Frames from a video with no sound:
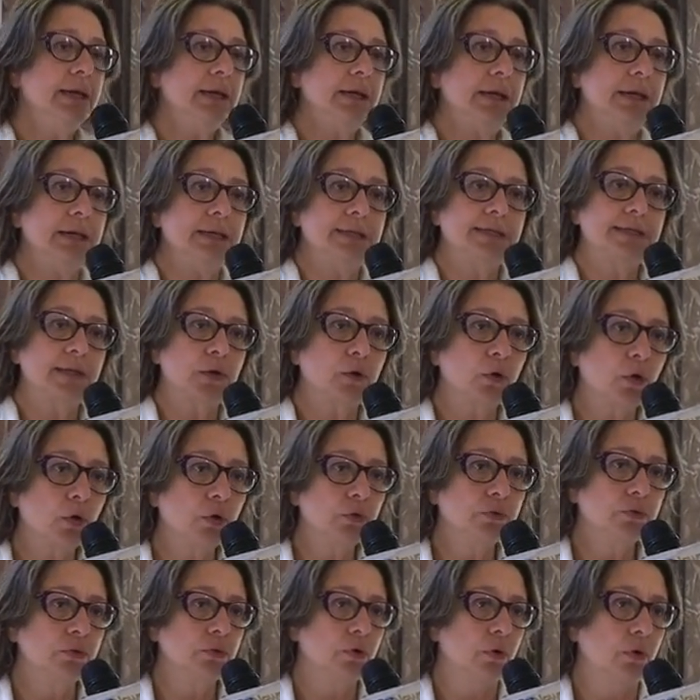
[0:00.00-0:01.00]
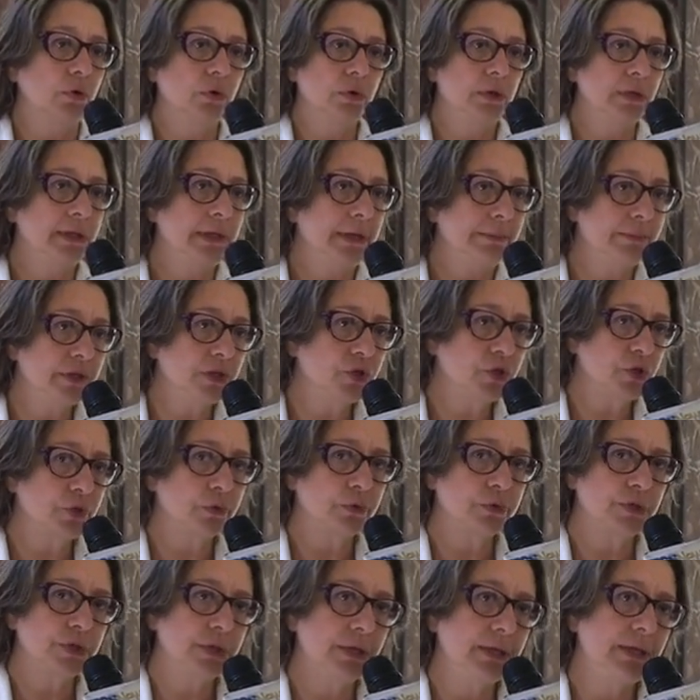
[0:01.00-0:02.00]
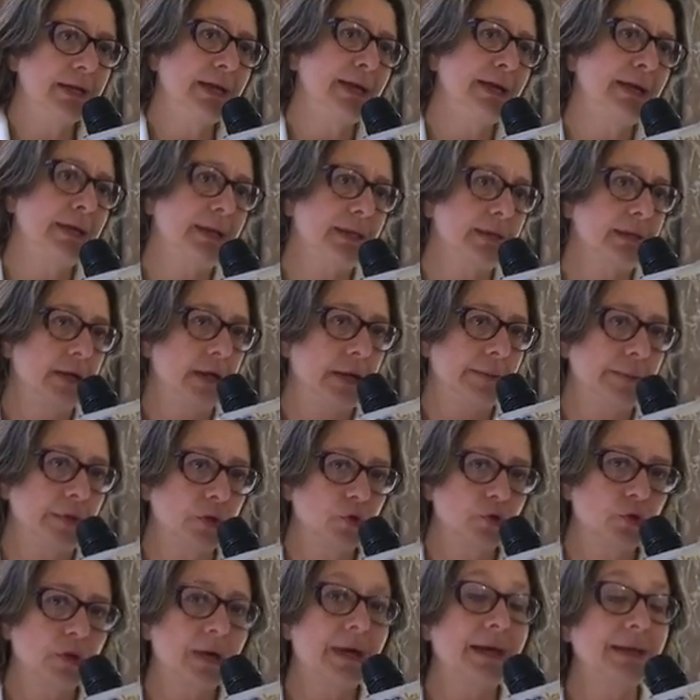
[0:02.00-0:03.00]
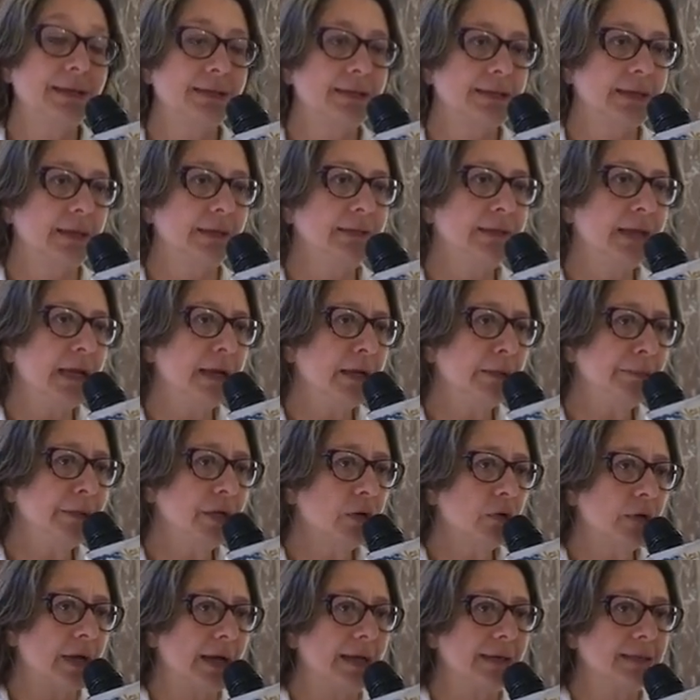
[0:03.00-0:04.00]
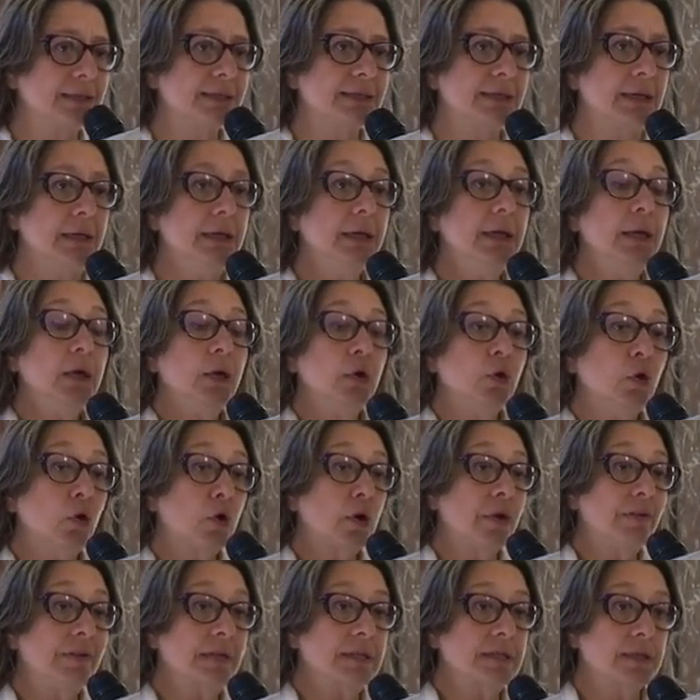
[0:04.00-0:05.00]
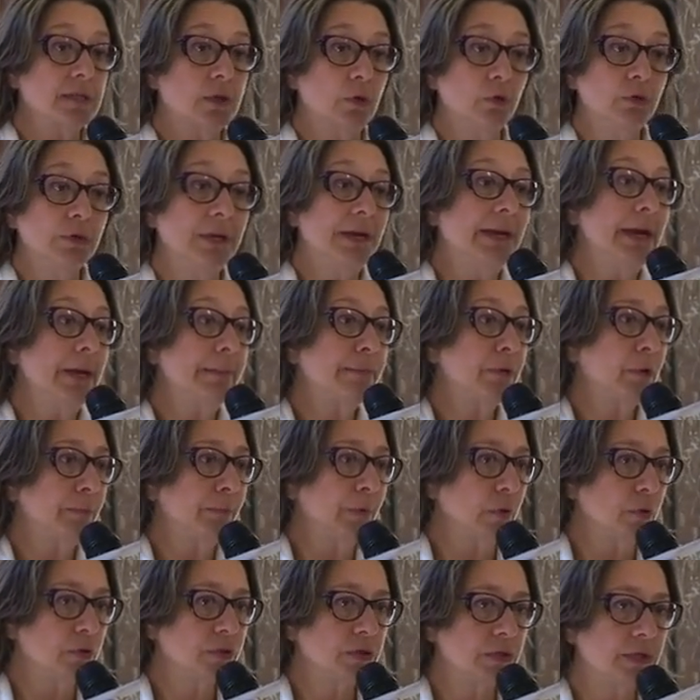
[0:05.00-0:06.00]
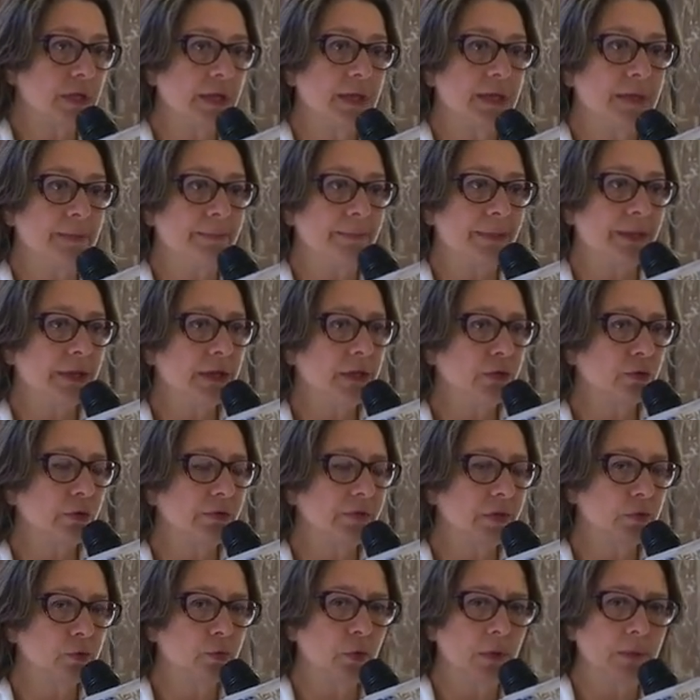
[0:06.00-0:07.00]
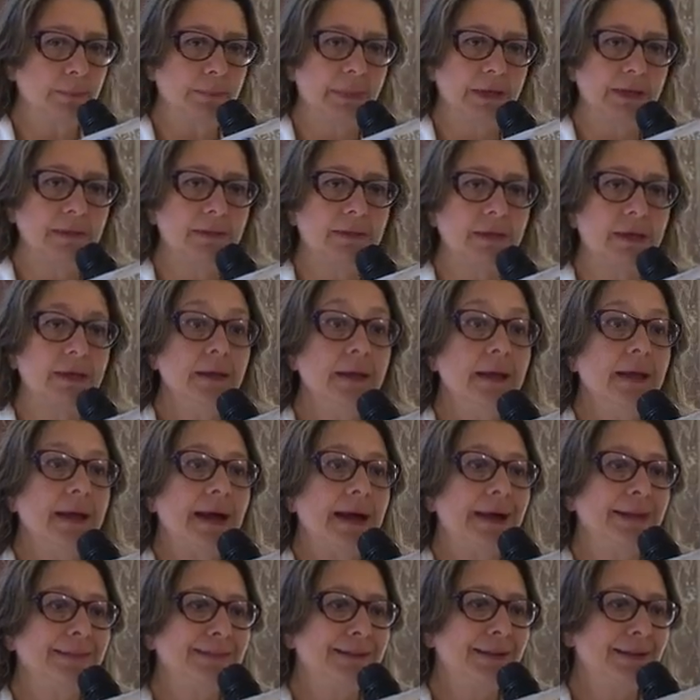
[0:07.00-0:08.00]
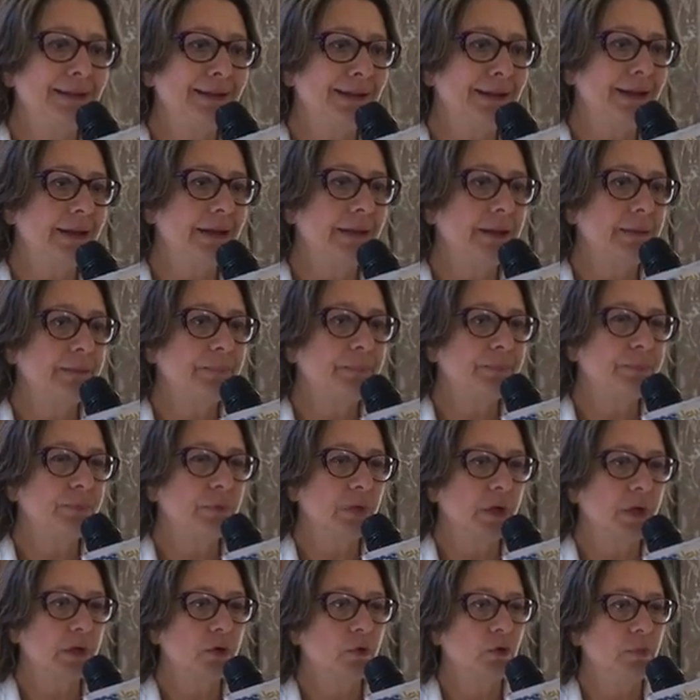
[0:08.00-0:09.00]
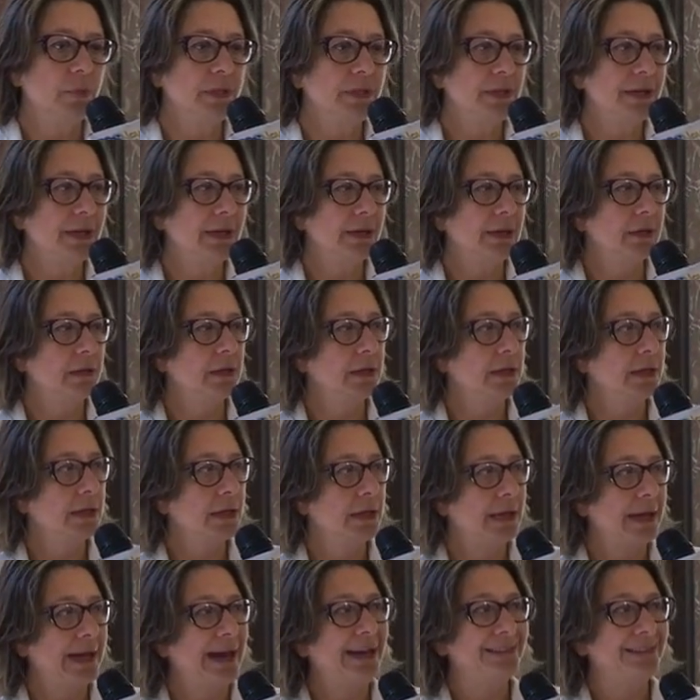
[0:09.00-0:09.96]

eh, secondo gli amici consiglieri della maggioranza e della minoranza loro avessero delle proposte in merito eventualmente a delle mm, dire, eh,